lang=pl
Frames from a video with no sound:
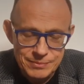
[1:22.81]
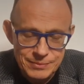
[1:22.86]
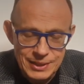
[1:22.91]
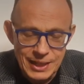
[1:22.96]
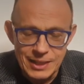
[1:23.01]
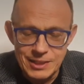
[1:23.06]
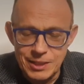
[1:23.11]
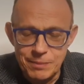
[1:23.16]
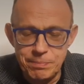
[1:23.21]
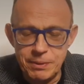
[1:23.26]

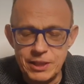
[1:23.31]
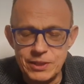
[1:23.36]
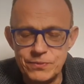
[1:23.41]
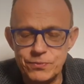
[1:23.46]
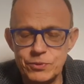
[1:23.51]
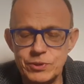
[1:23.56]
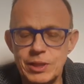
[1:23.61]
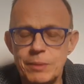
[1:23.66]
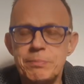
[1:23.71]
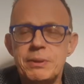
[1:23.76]
Nie chcę
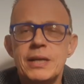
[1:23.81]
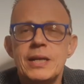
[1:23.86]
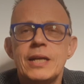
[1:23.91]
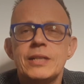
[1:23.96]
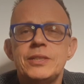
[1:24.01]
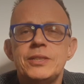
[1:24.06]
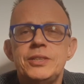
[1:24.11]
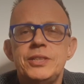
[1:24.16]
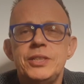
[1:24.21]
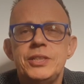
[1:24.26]
Państwu
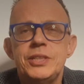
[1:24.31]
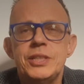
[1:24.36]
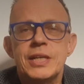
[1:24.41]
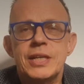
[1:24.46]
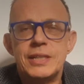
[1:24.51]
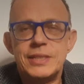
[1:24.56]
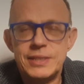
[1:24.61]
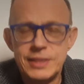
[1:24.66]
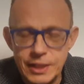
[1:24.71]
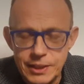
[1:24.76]
zabierać dziś
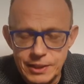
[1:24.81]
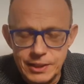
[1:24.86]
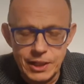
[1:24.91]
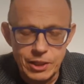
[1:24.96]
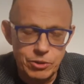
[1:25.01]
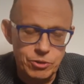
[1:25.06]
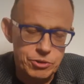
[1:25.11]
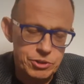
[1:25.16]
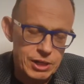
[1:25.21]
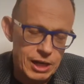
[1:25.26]

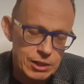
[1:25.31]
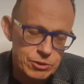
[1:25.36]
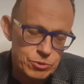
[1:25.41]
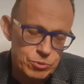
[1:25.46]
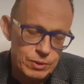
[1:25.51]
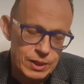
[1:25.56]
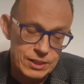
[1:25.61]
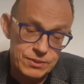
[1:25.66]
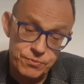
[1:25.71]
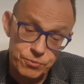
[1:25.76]
cennego
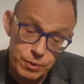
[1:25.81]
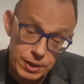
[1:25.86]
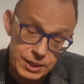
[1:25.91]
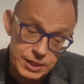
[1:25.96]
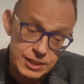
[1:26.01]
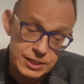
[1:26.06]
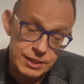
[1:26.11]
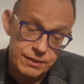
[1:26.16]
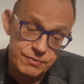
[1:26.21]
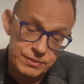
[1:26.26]
czasu, a
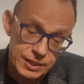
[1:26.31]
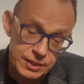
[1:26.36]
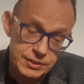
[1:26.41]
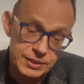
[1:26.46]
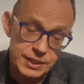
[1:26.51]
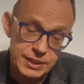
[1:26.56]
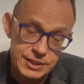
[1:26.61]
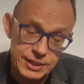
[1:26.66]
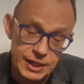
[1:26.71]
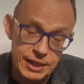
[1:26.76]
zwłaszcza w tę
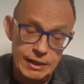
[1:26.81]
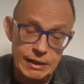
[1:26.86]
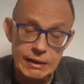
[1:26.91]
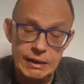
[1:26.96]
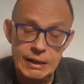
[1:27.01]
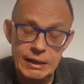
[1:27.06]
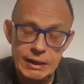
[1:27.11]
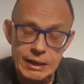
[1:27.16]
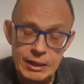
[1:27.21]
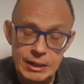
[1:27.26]
niedzielę
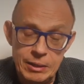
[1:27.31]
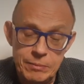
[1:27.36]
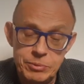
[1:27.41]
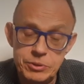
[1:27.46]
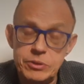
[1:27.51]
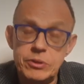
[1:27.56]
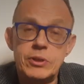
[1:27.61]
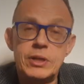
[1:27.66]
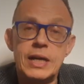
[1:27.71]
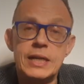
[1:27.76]

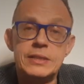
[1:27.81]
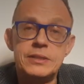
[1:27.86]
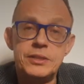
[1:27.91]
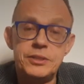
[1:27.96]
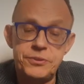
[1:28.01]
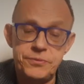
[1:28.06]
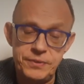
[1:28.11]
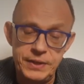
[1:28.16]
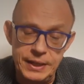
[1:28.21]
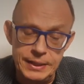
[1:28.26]
przy okazji
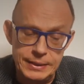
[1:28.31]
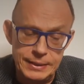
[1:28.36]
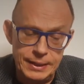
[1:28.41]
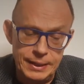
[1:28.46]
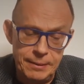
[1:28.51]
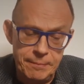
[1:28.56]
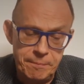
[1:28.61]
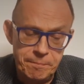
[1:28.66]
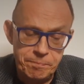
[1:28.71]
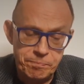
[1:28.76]

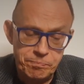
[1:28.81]
święta.